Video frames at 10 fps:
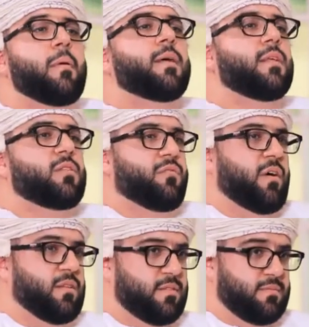بمادته
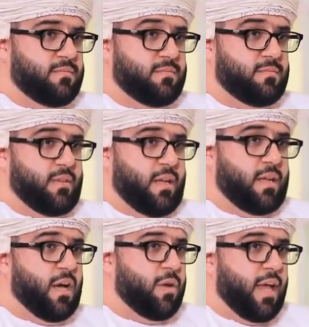فقط يا سلام يعني
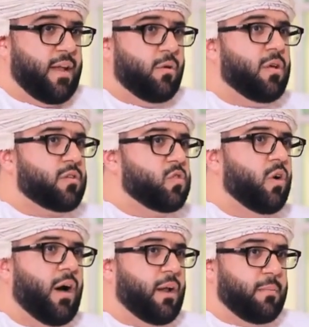كوني انا ادرس
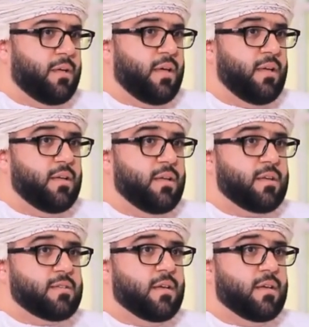لغه عربيه نعم.